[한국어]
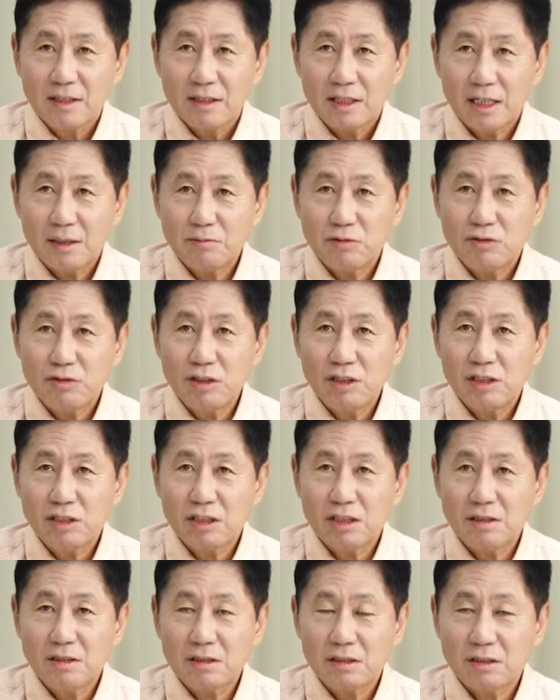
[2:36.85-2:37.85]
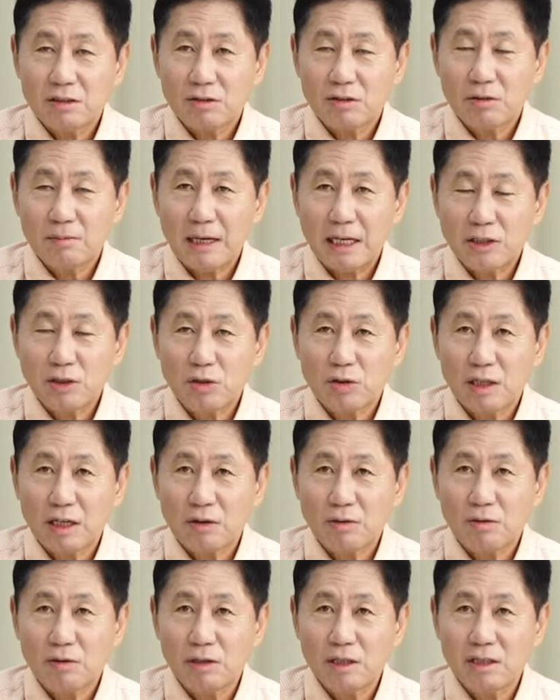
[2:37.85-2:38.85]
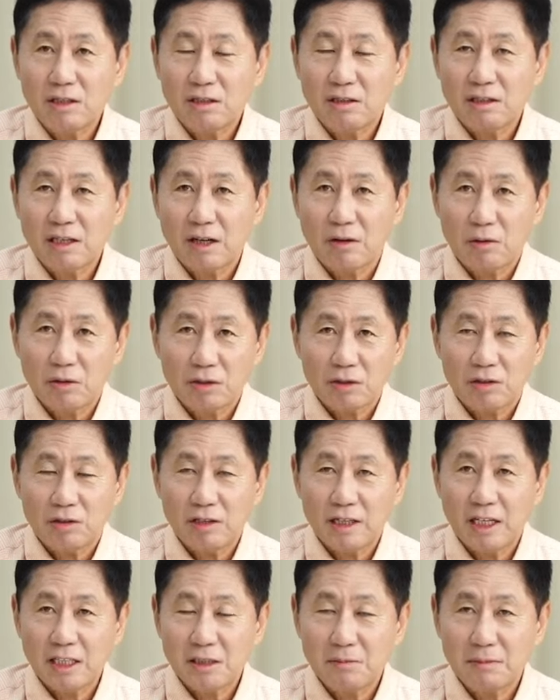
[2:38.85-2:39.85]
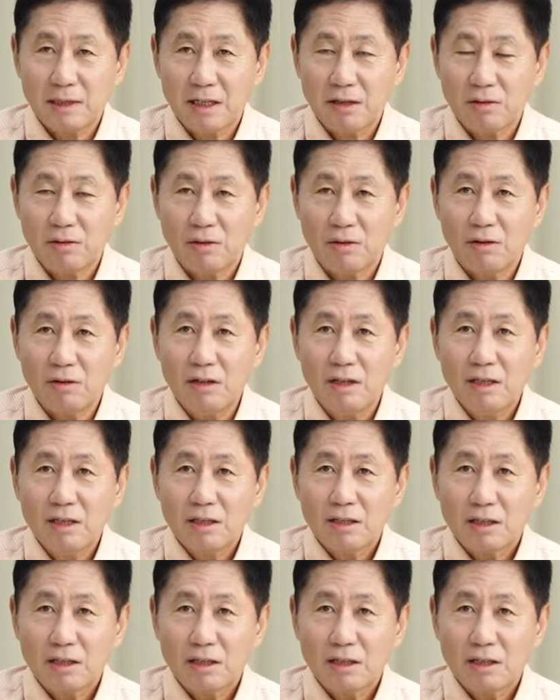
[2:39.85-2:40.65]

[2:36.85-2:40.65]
아니면 둘이서 서로 맞춰왔고 이거는 하고 저건 하지 말고